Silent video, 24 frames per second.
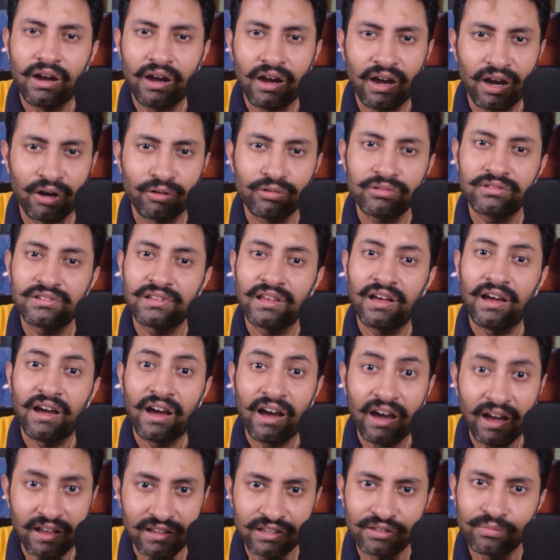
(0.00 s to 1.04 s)
হাউস
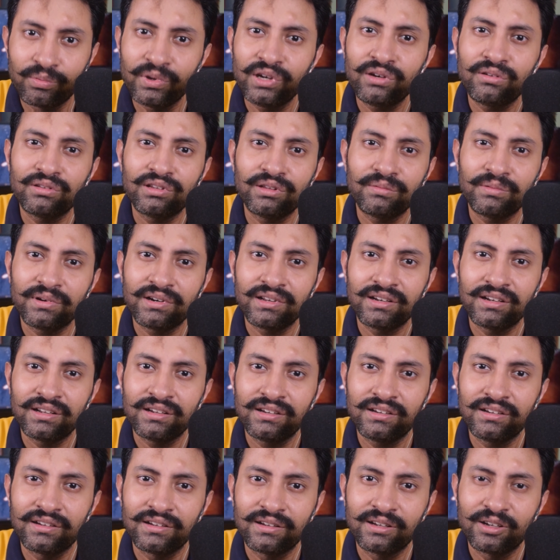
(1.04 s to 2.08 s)
হাজব্যান্ড হতে পারে না
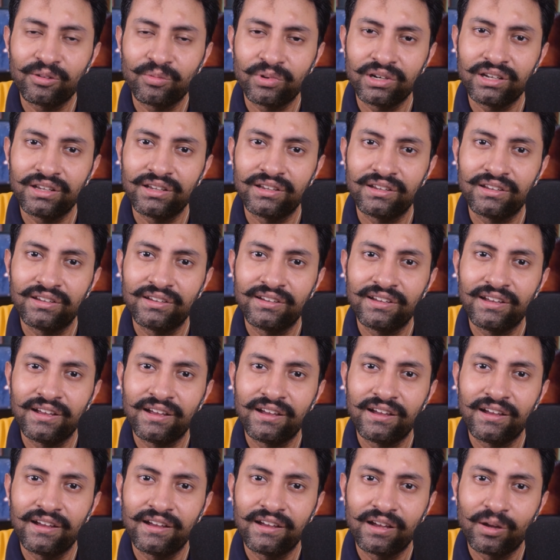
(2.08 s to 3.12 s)
মানে
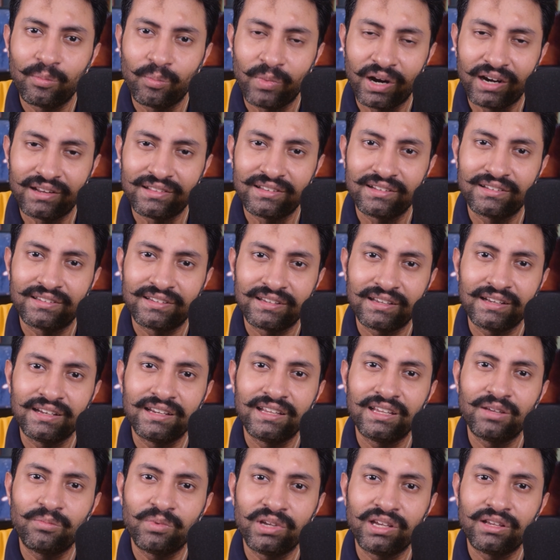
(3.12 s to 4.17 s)
বাড়িতে ছেলে
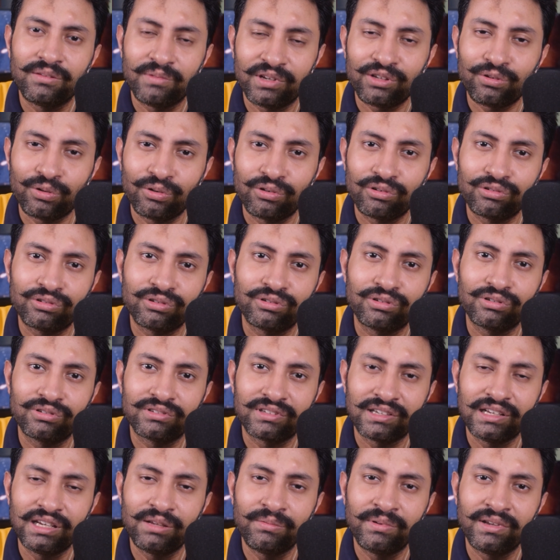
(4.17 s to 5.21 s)
মেয়ে মানে ছোটো ছোটো
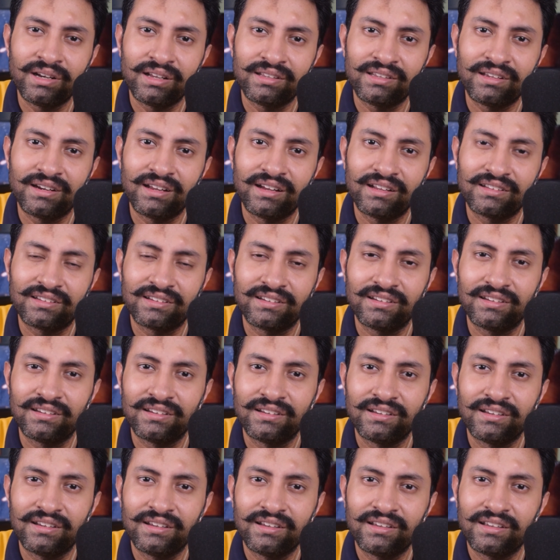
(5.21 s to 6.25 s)
ছেলে মেয়েরা যারা আছে
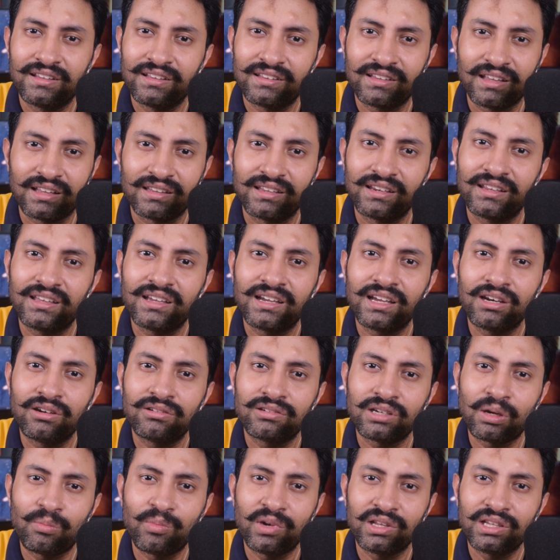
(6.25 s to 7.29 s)
তাদেরকে কেন
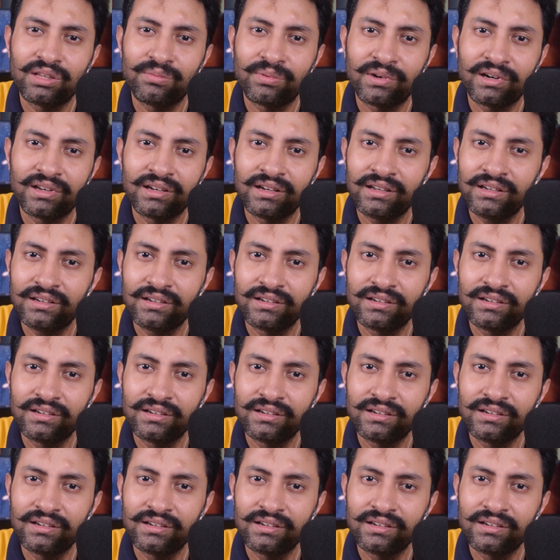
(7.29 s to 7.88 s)
সামলাতে পারে না